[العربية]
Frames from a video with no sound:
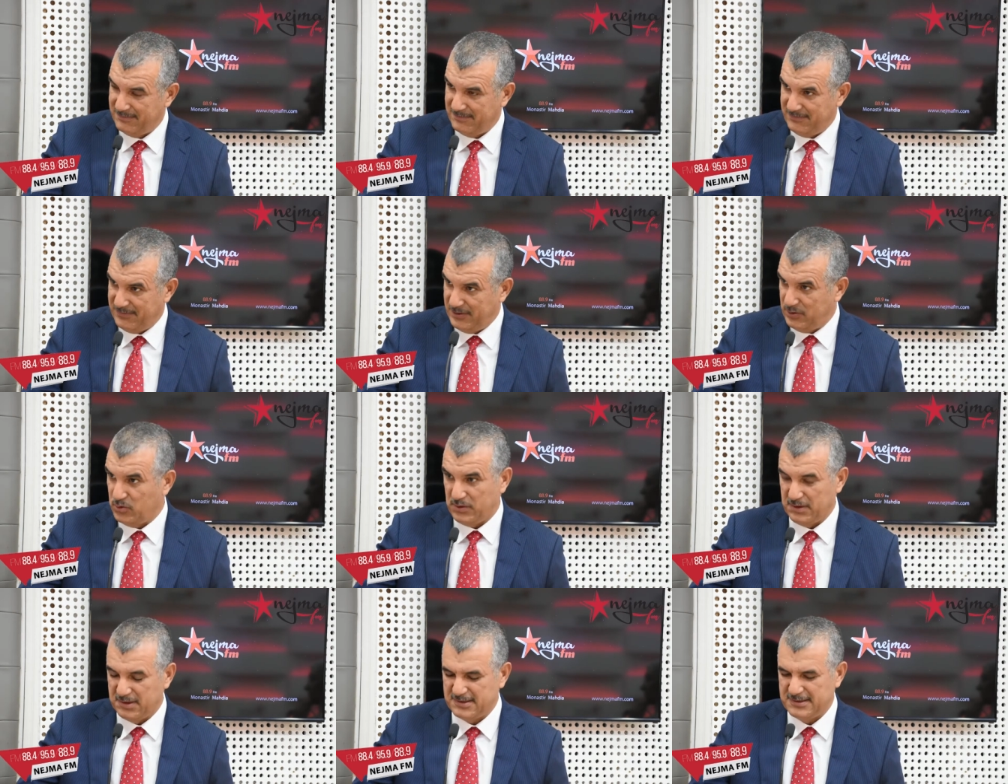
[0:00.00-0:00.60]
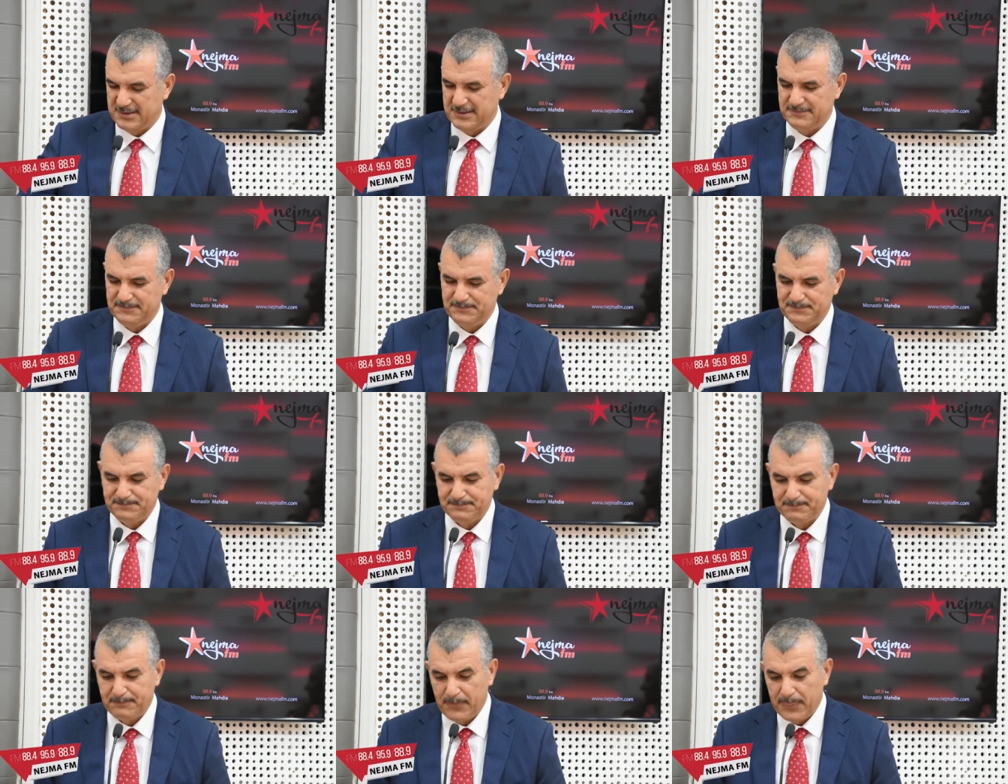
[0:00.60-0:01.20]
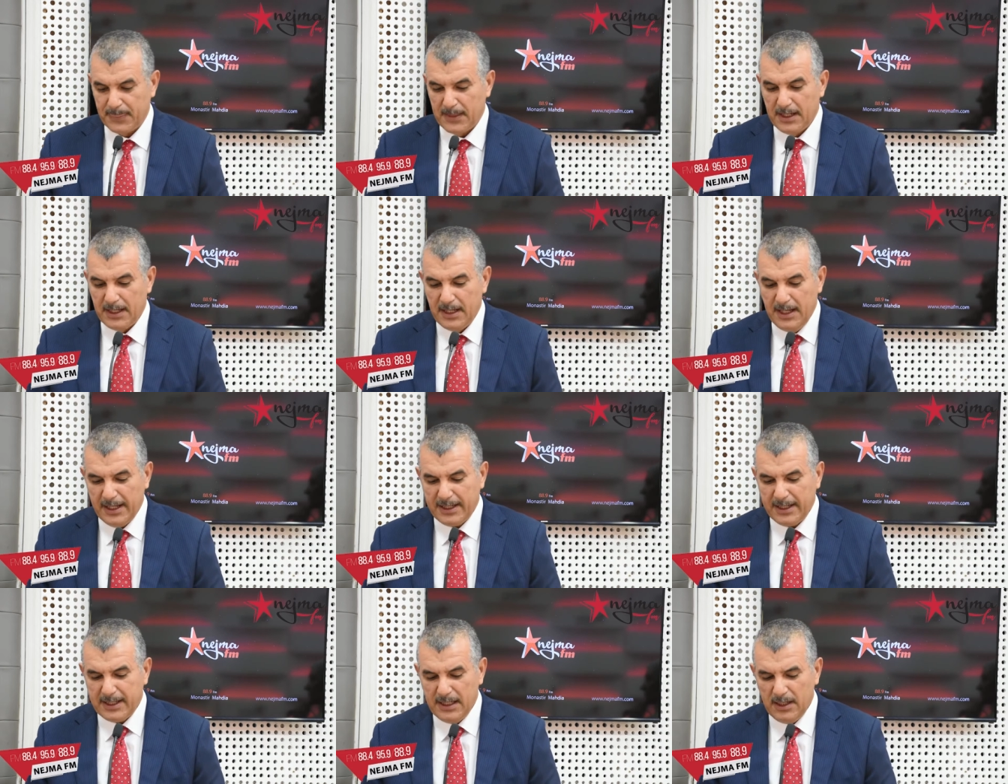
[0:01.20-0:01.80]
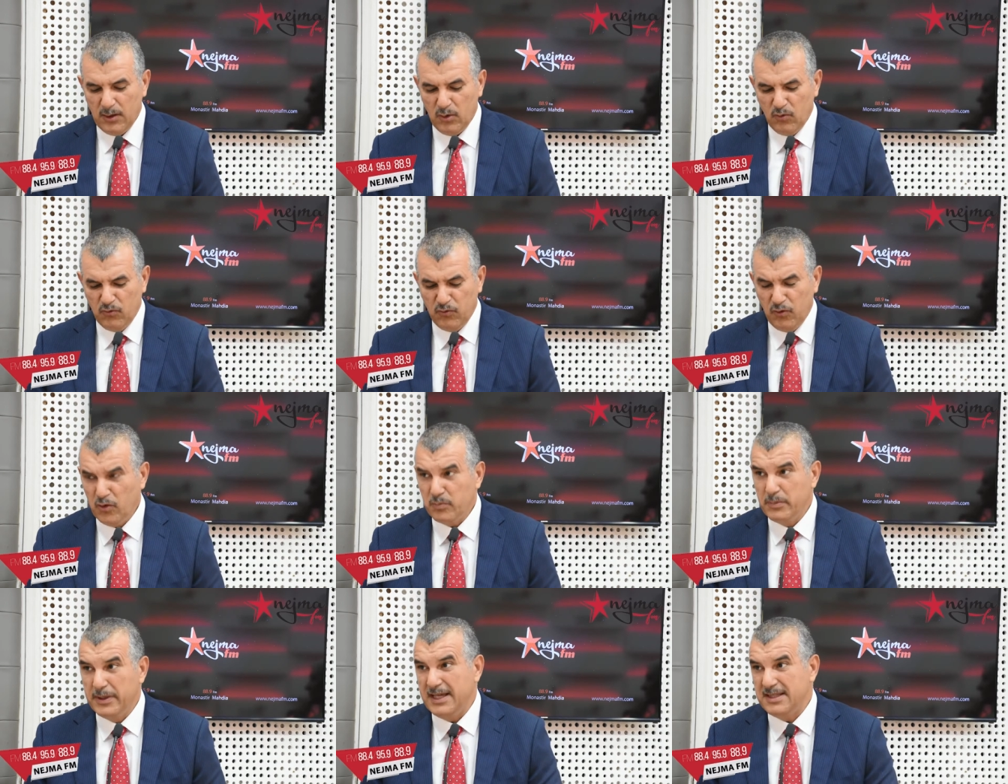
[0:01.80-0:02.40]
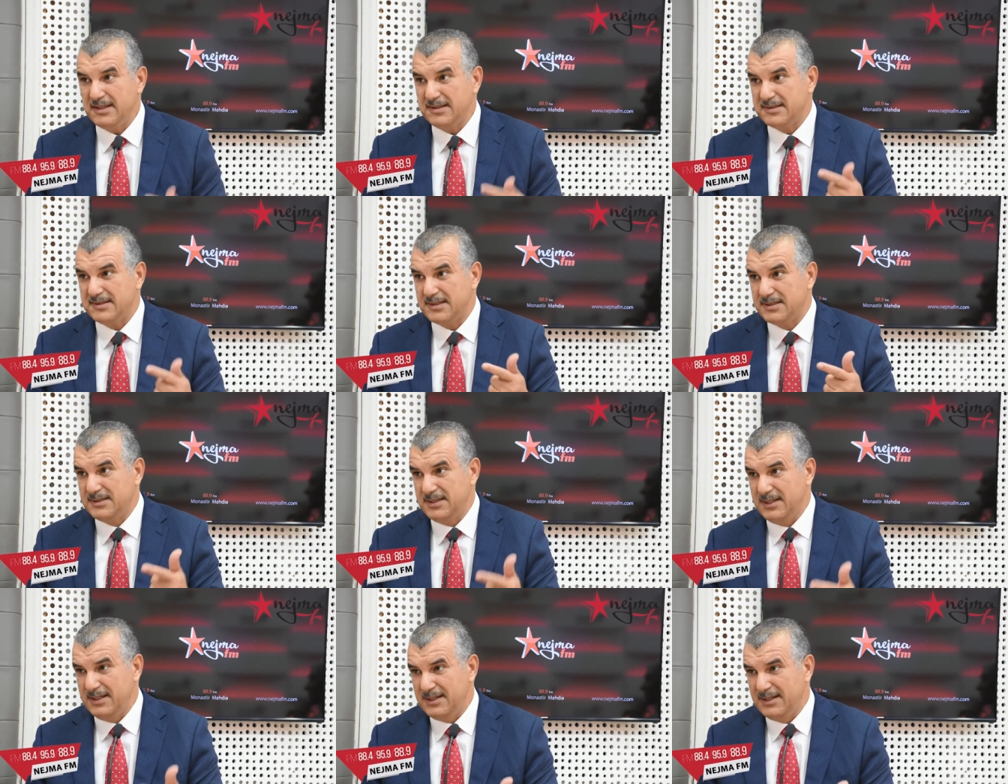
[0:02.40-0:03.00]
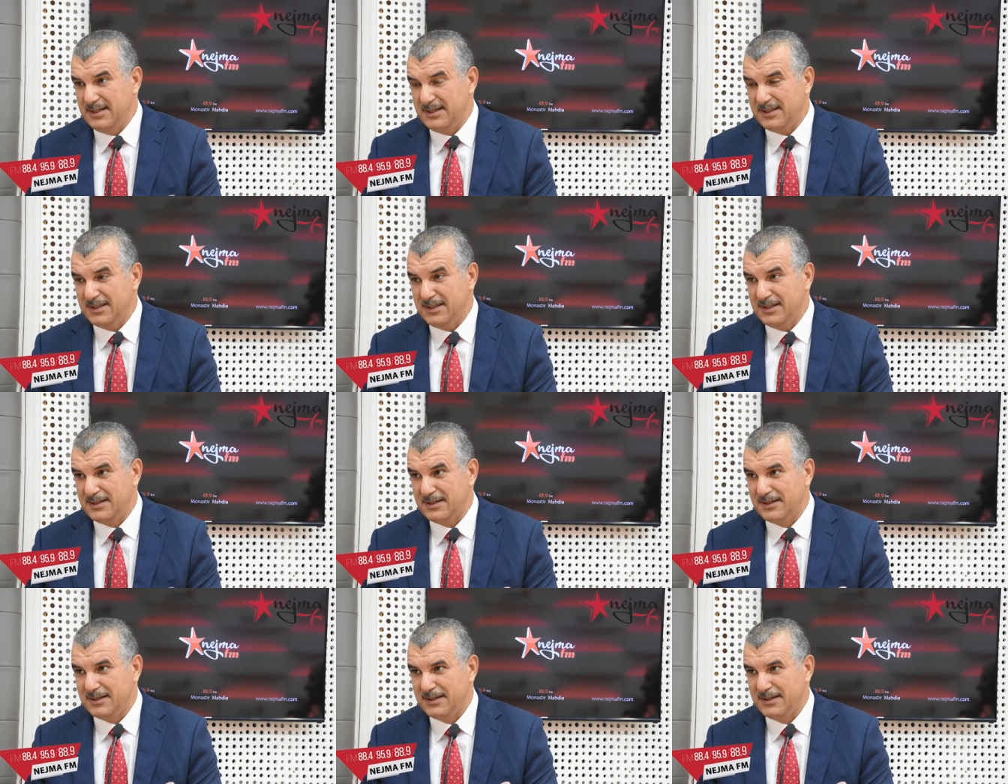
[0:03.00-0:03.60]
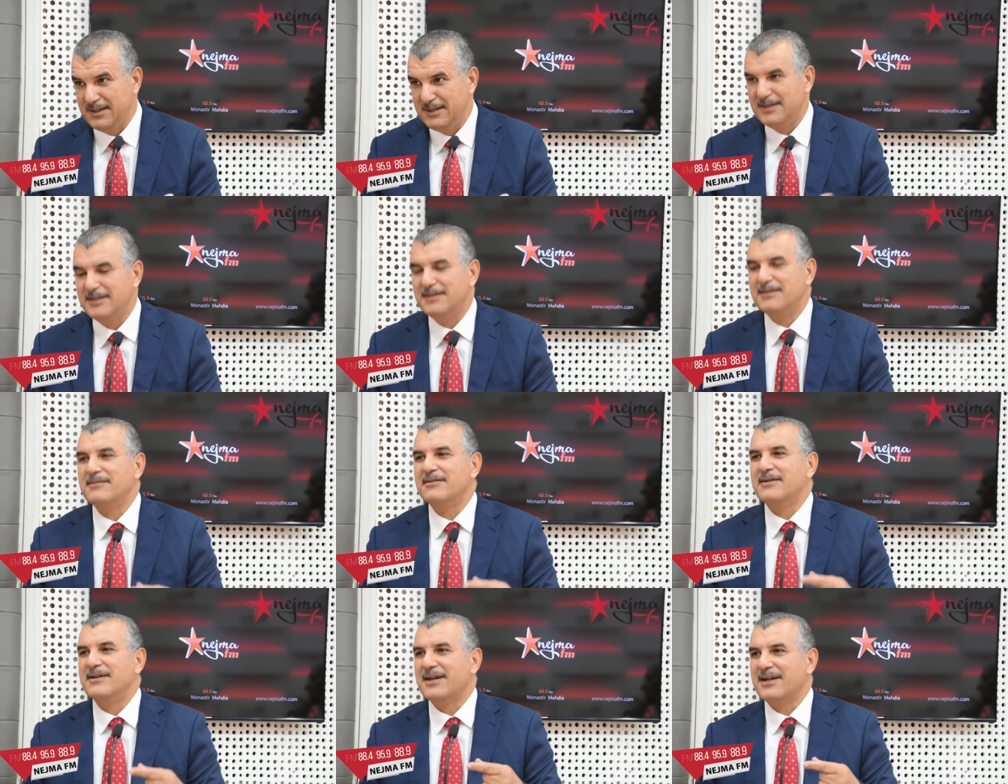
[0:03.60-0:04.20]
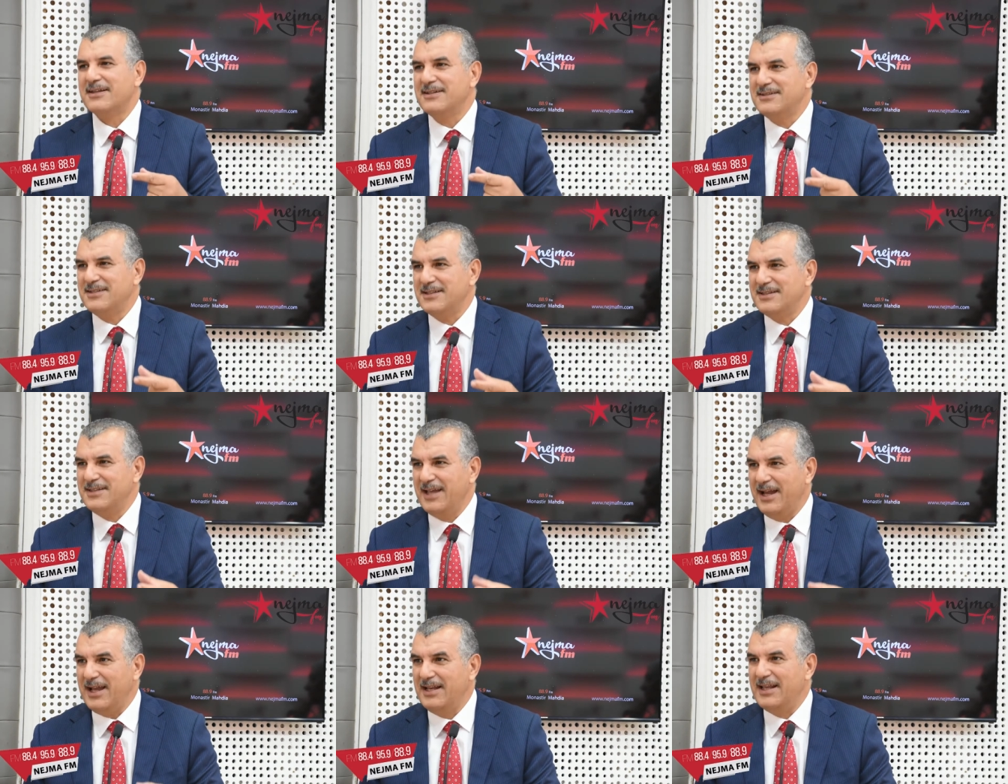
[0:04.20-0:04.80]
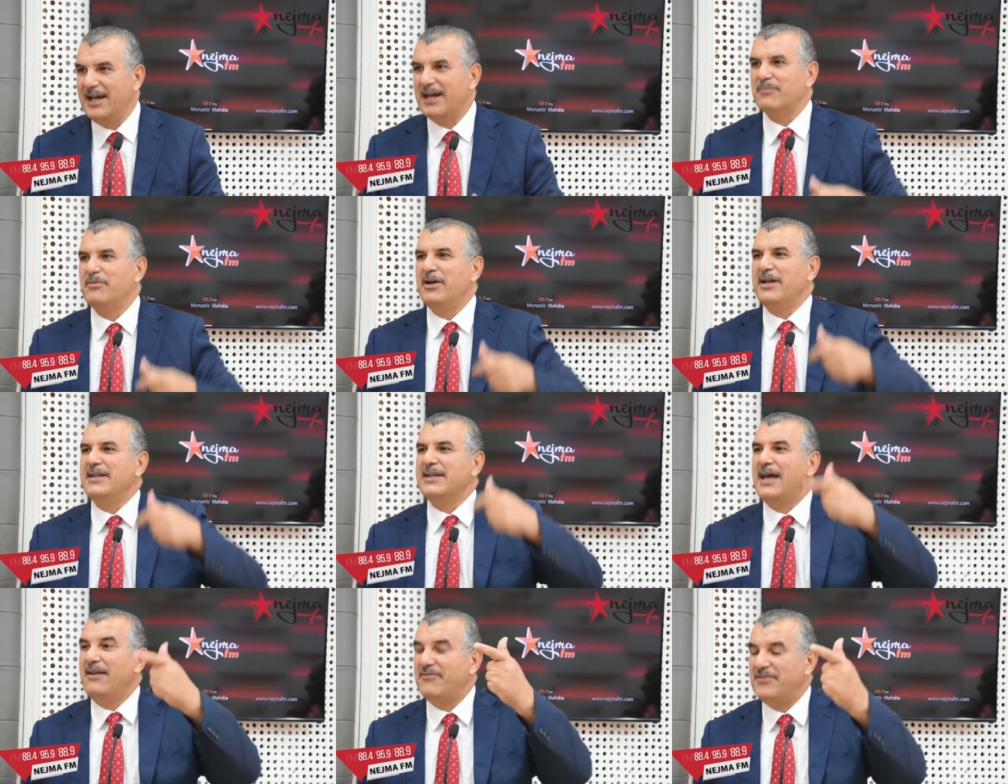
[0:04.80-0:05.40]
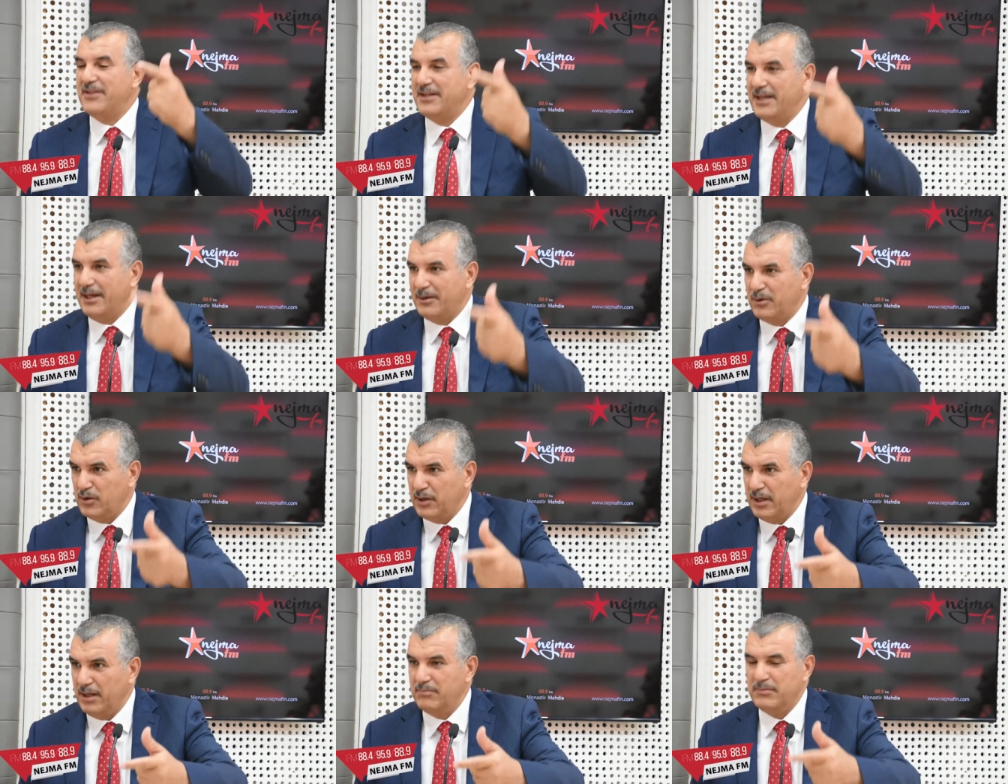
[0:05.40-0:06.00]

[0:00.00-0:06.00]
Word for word: في تونس لكن لو فوق من هذه 60 أنت قدرتي تدخلي 40000 دينار أخرى